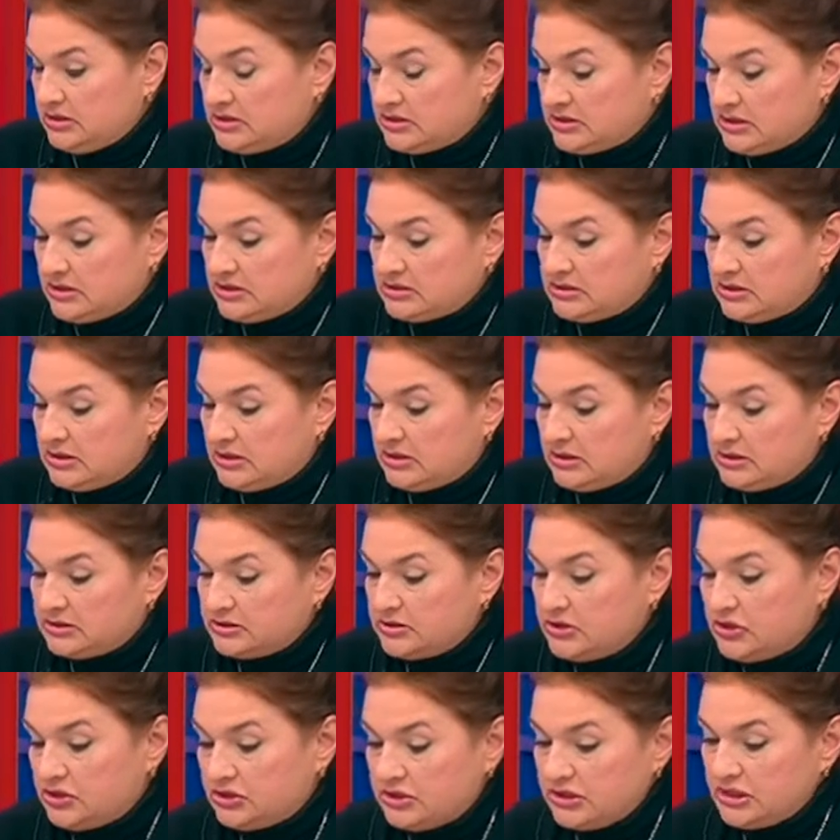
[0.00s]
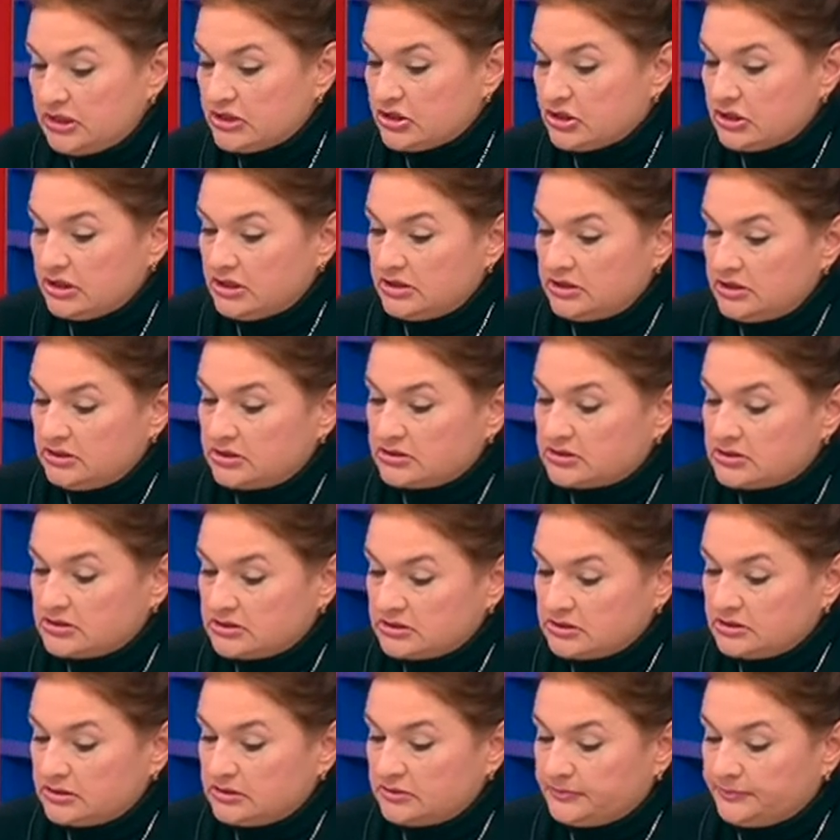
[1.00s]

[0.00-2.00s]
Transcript: не сказала, значит наш адрес